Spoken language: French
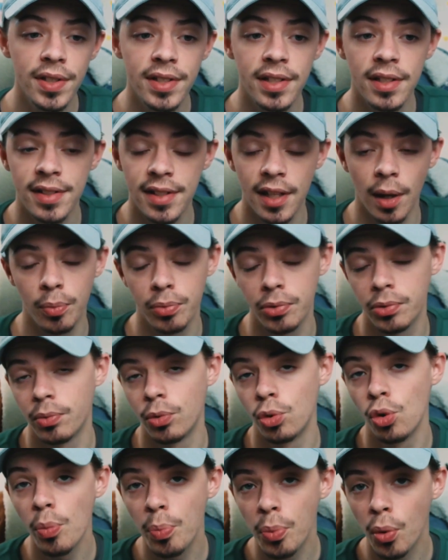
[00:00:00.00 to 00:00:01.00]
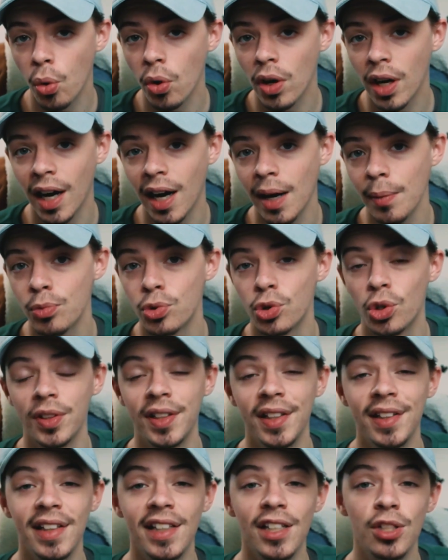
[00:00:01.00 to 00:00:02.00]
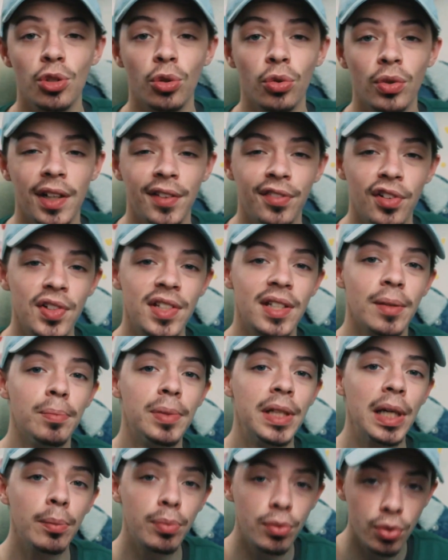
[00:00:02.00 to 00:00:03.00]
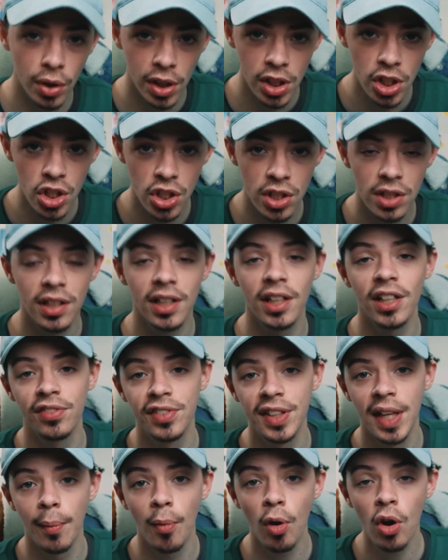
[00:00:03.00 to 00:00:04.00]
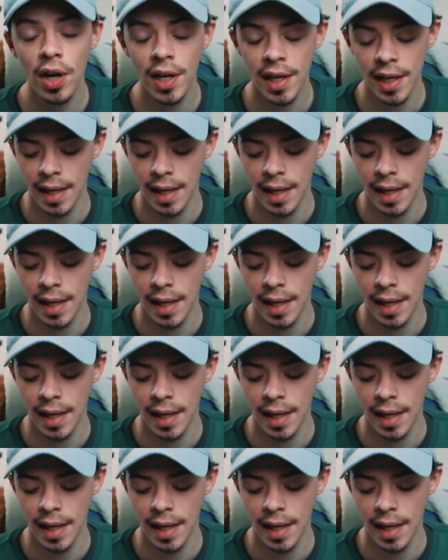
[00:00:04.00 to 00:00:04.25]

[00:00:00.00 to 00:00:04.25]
c'est simple. Le programme du côté des légendes de la force est bien plus riche, évidemment.